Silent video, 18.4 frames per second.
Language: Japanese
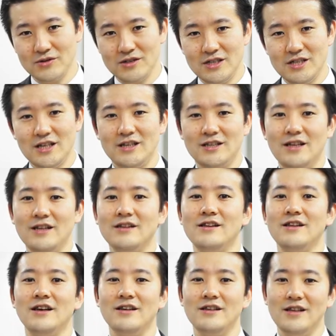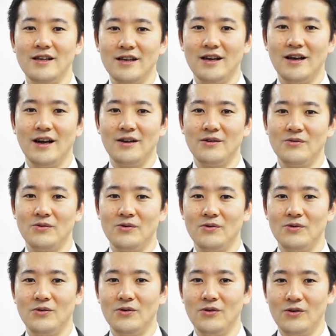支社全体であ
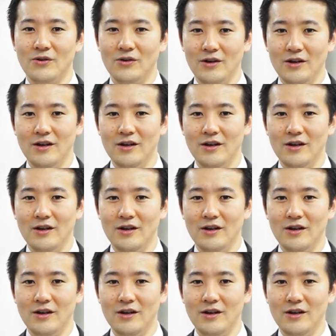の